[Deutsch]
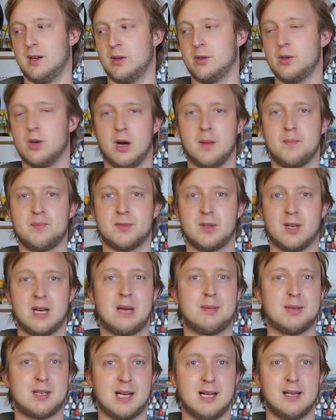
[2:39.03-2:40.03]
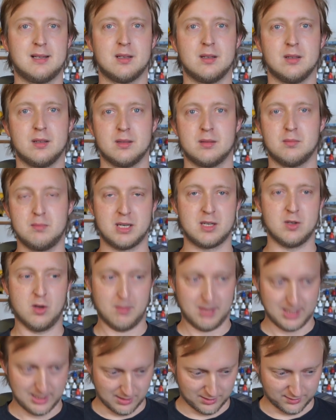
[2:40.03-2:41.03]
Ja, dann habe ich halt mich
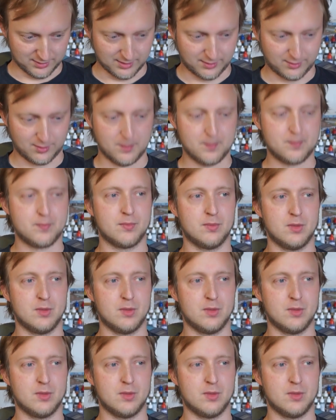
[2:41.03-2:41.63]
nochmal hingesetzt.